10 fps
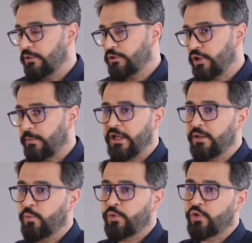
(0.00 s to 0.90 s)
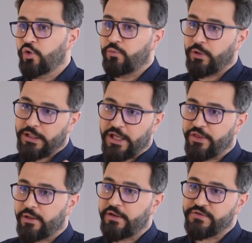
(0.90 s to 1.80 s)
جمالي ممكن يكون
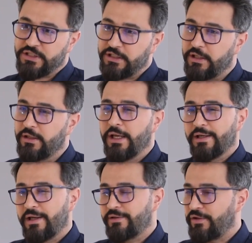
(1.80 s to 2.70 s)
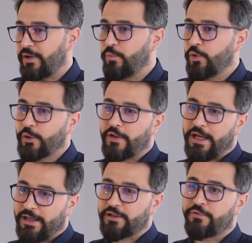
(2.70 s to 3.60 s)
ياثر نفسيا كتنمر
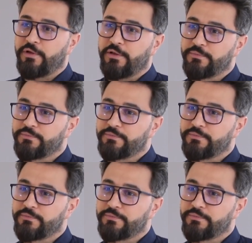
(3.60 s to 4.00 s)
كذا على الطفل